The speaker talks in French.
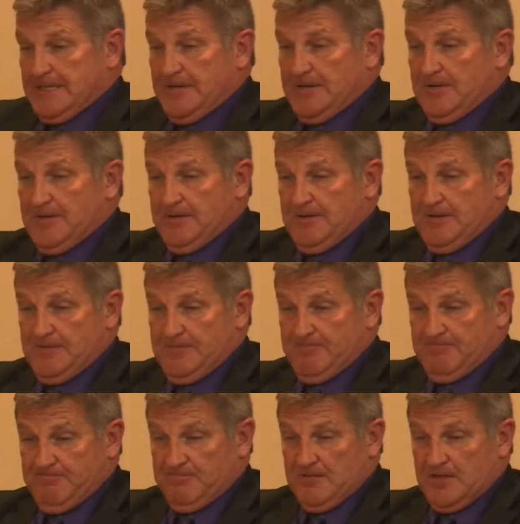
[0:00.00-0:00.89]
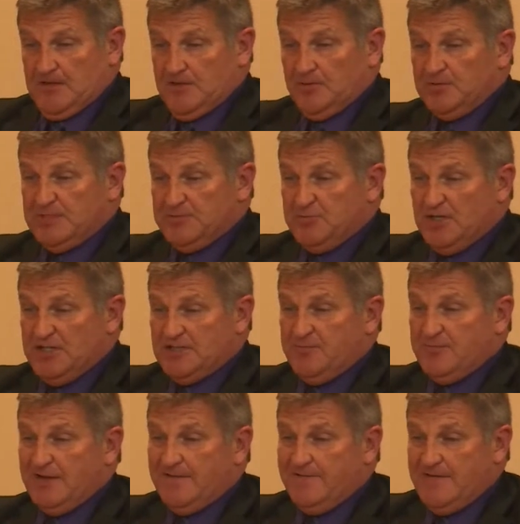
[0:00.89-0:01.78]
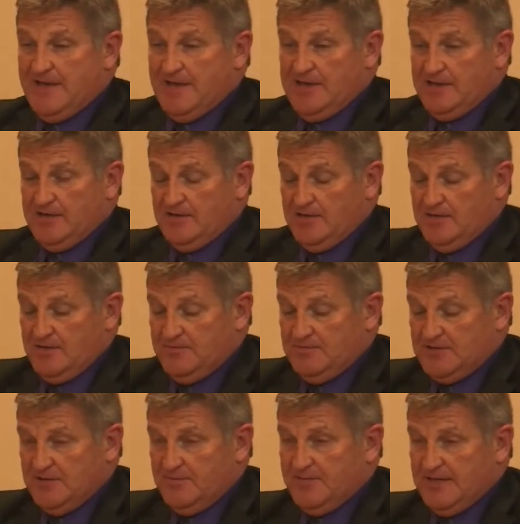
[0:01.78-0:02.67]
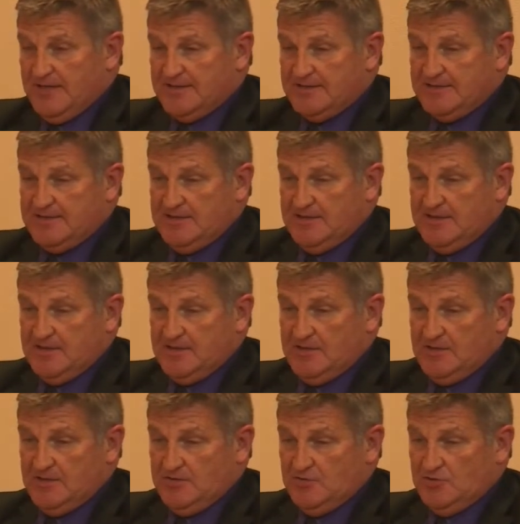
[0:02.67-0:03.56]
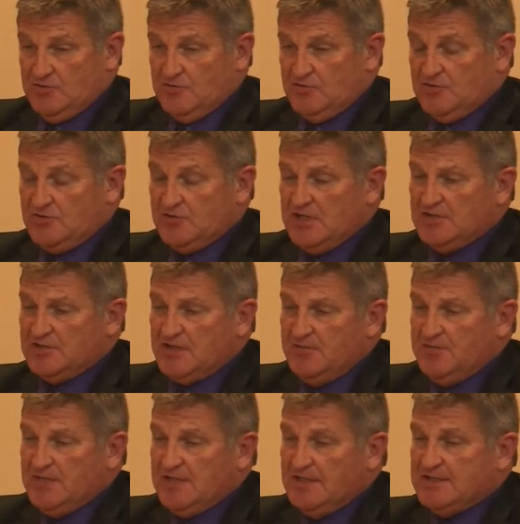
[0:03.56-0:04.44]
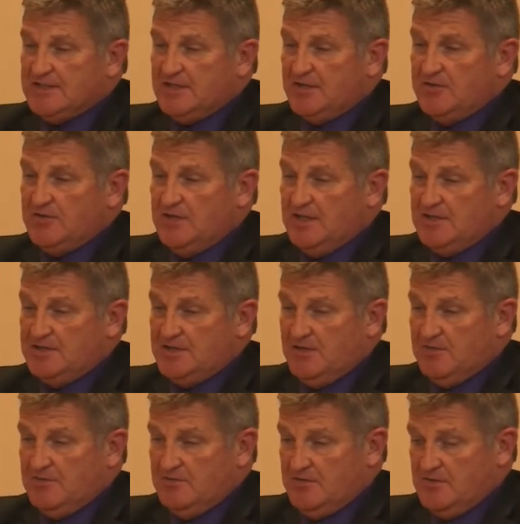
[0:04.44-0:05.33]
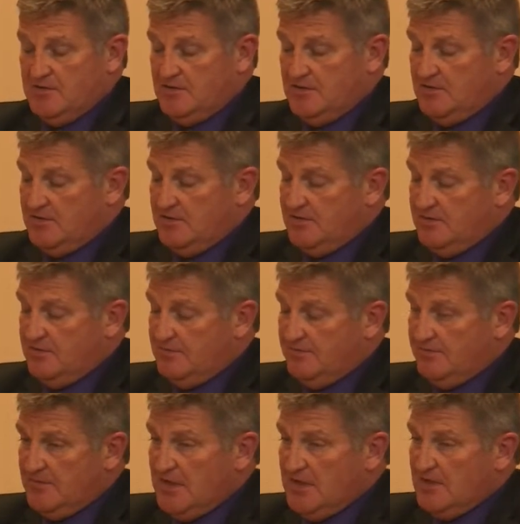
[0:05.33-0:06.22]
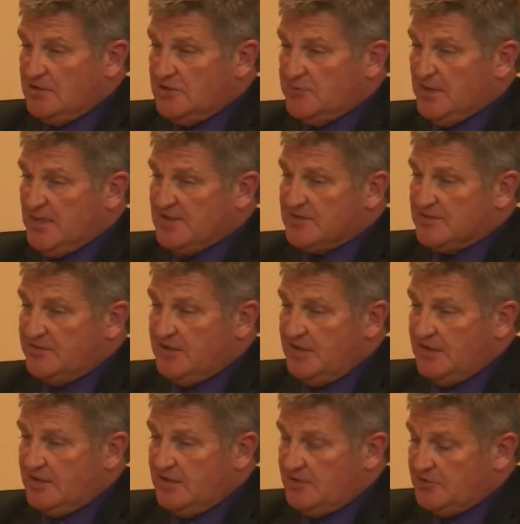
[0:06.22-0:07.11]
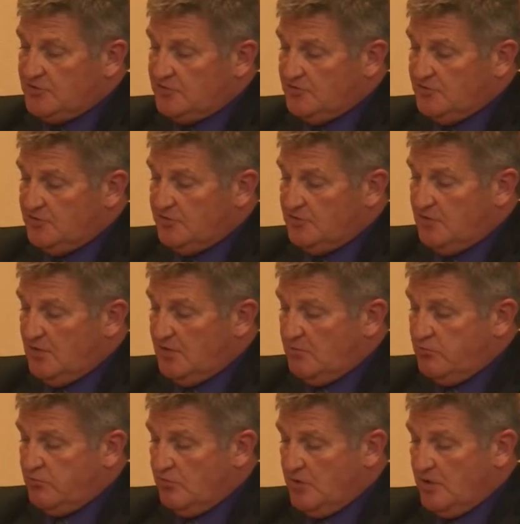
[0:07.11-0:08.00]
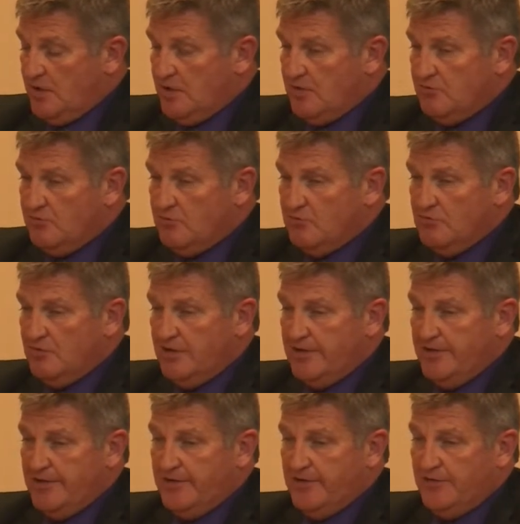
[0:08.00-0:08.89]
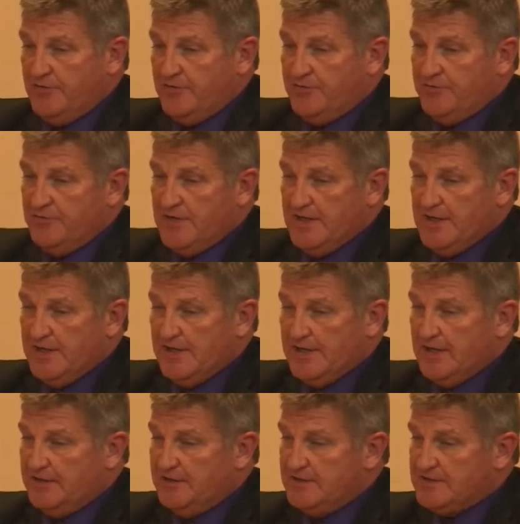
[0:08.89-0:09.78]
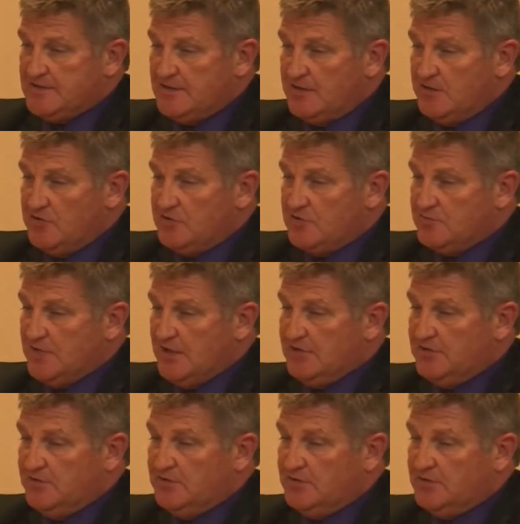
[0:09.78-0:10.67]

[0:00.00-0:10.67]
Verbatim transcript: Euh, l'autre petit point que j'aimerais faire, Monsieur M. le maire, c'est que c'est au sujet du comité de circulation. je pense qu'on est rendu à un point où on doit regarder sérieusement